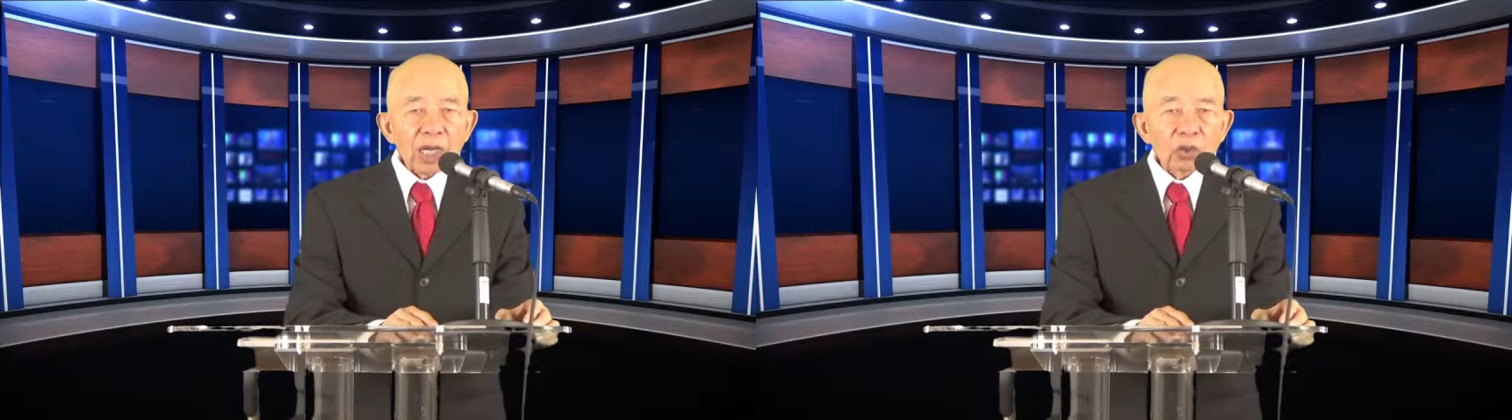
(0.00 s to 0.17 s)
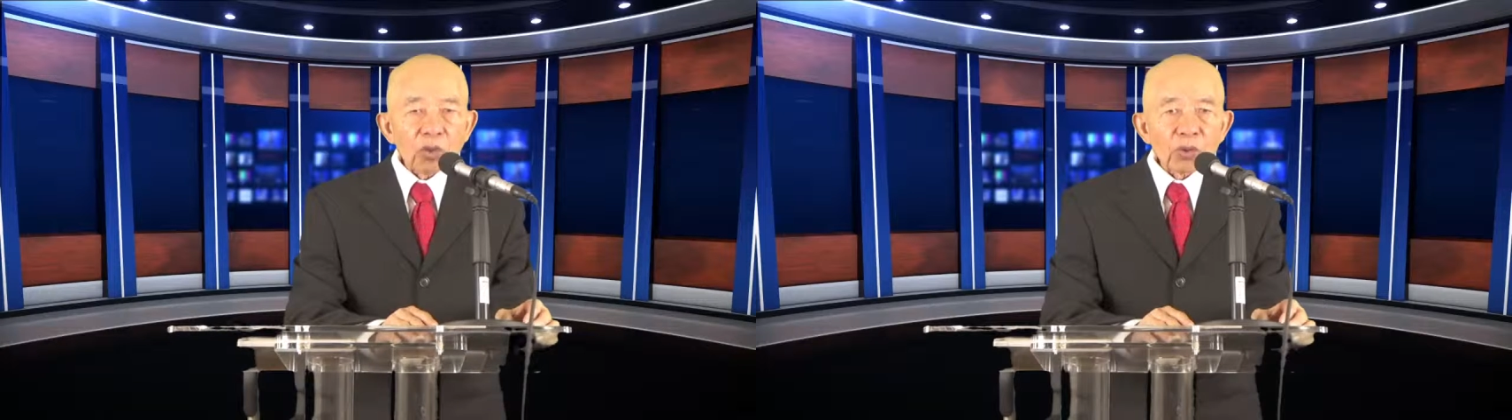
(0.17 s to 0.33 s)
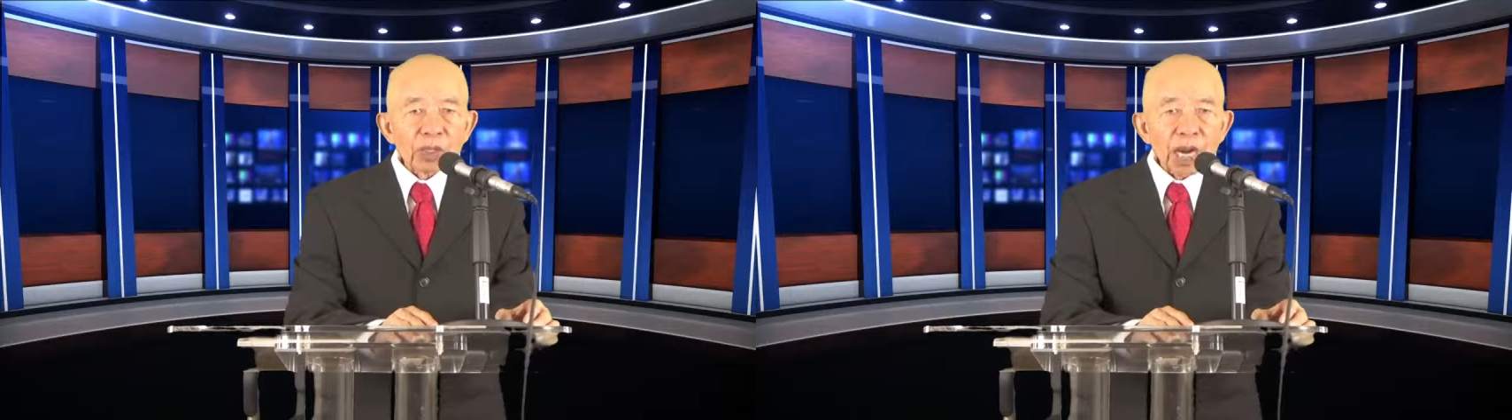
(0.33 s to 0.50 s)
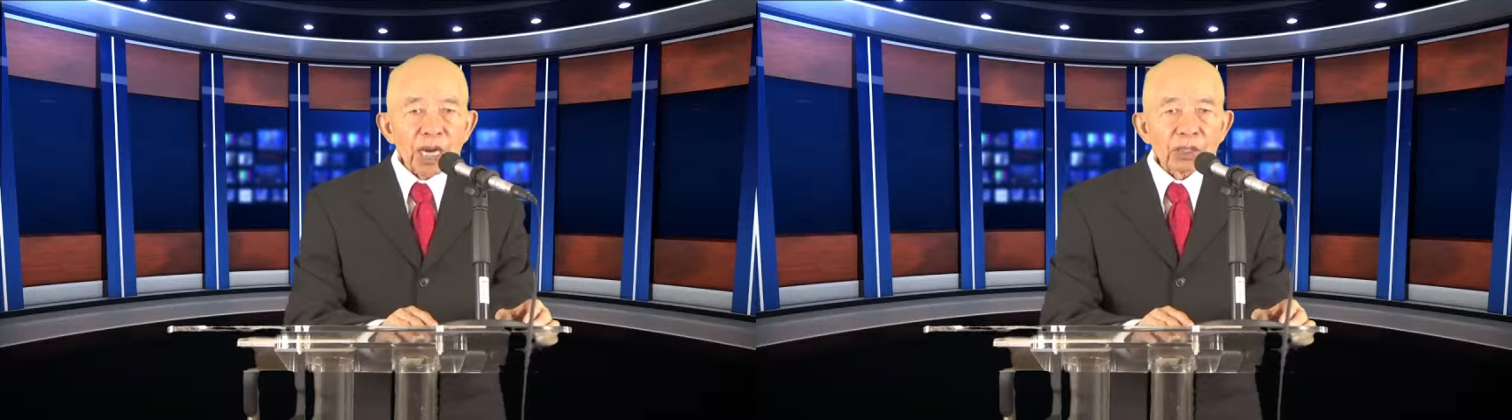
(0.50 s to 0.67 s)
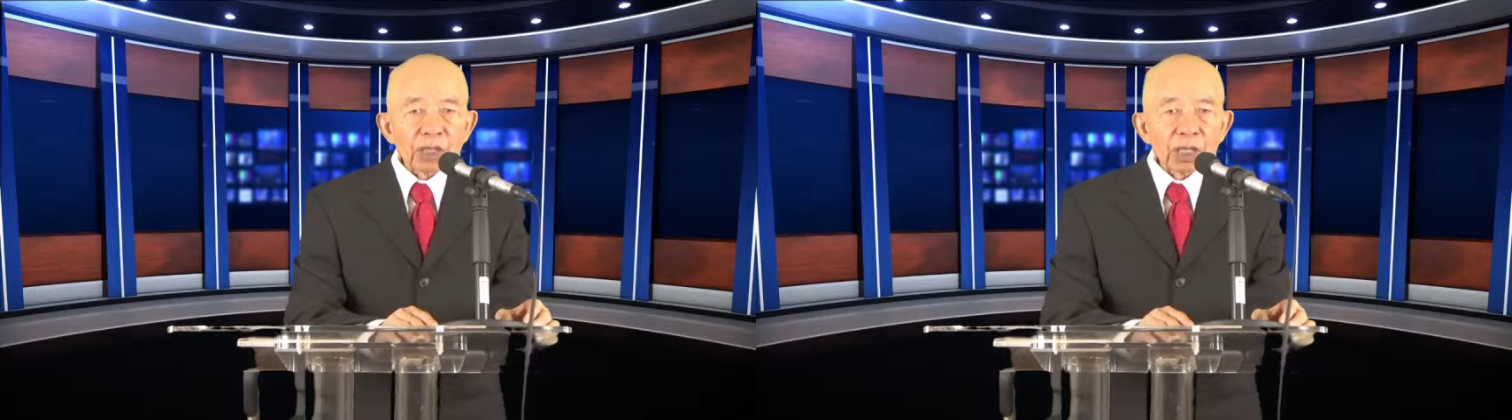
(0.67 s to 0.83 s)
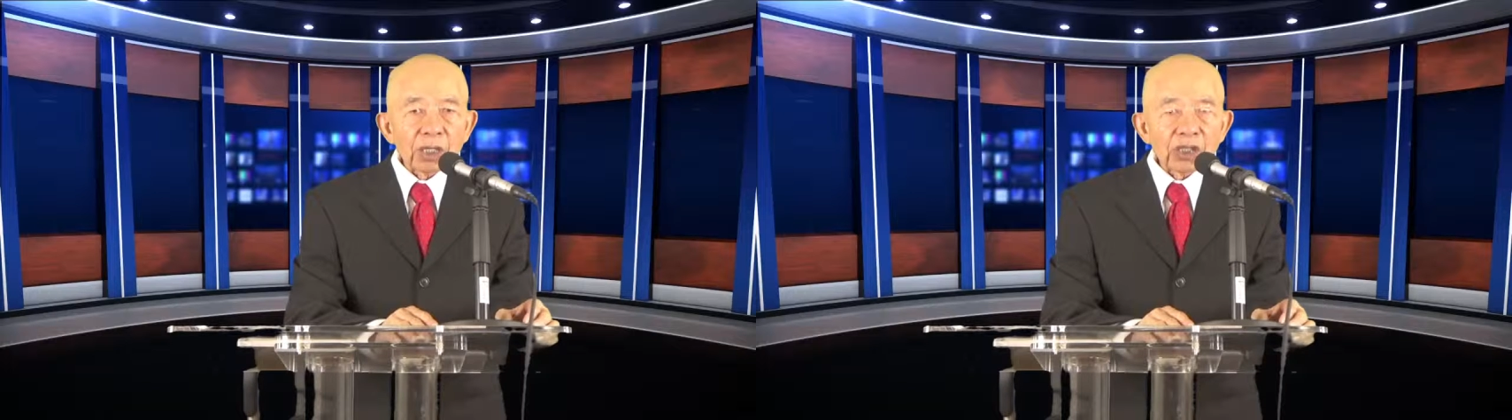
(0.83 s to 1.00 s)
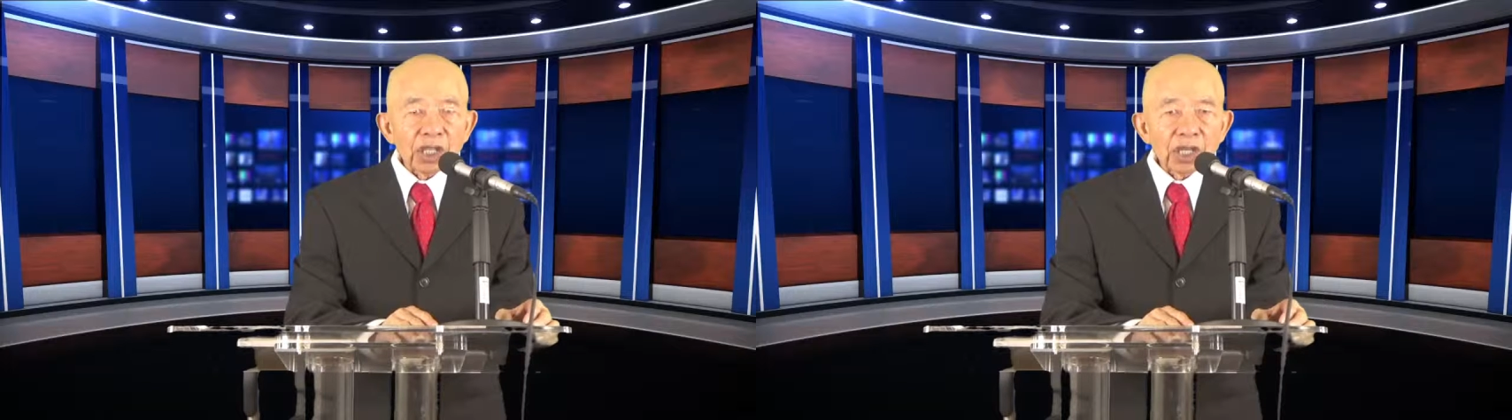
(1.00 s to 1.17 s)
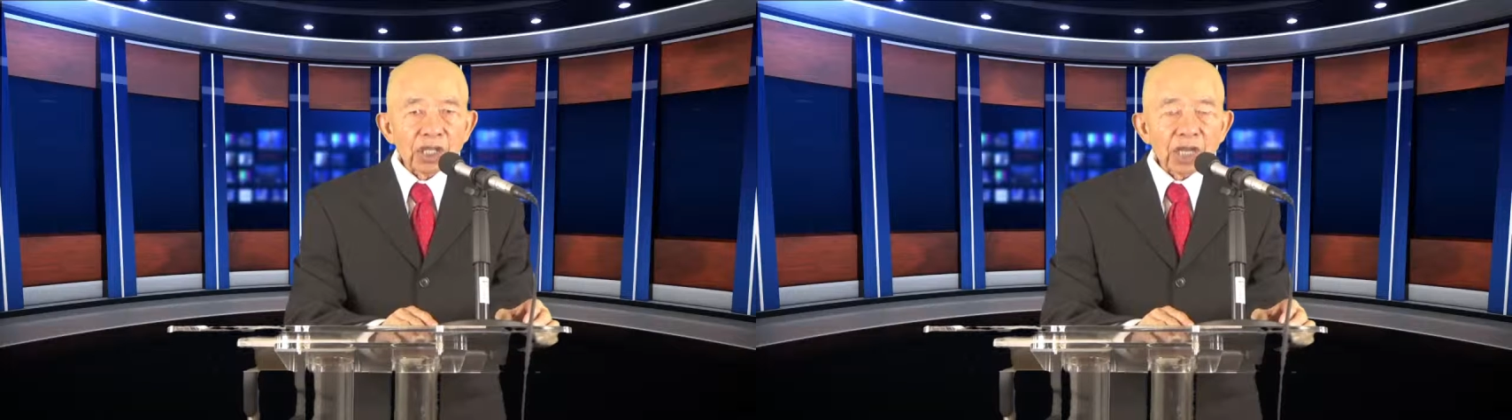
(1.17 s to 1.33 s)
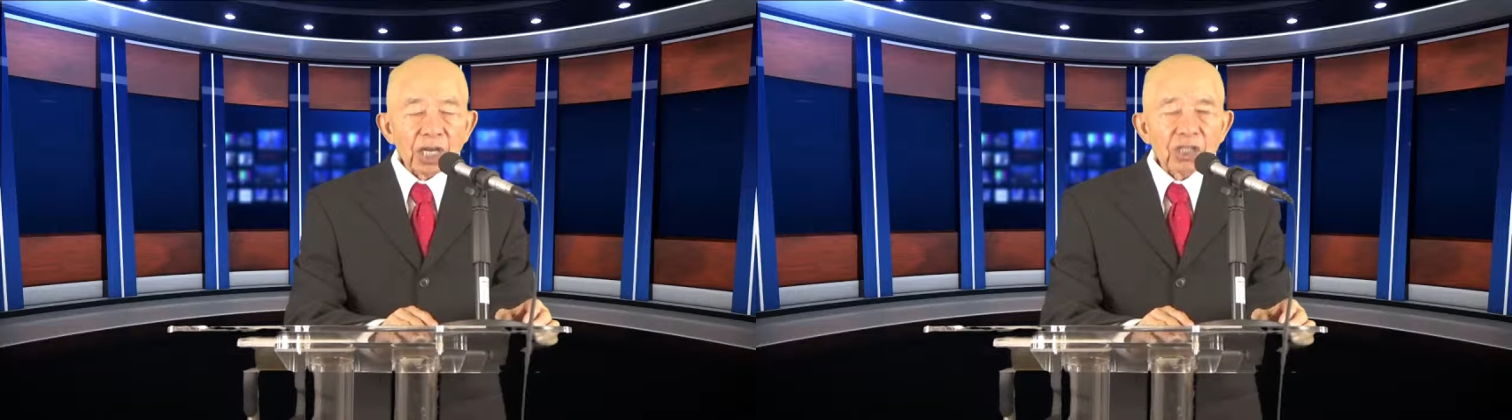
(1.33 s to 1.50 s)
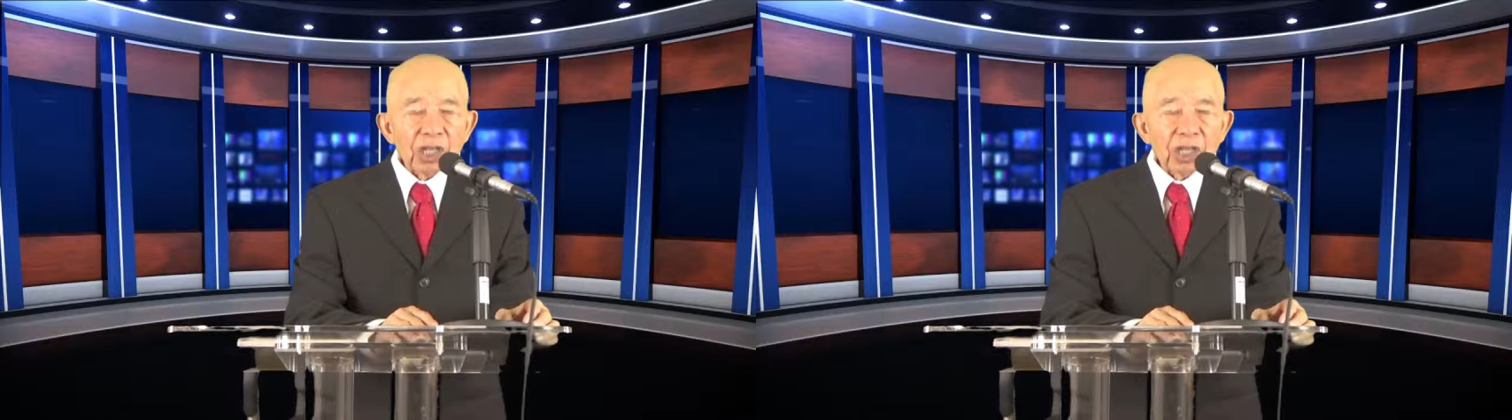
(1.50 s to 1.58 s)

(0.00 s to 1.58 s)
同在的这一天。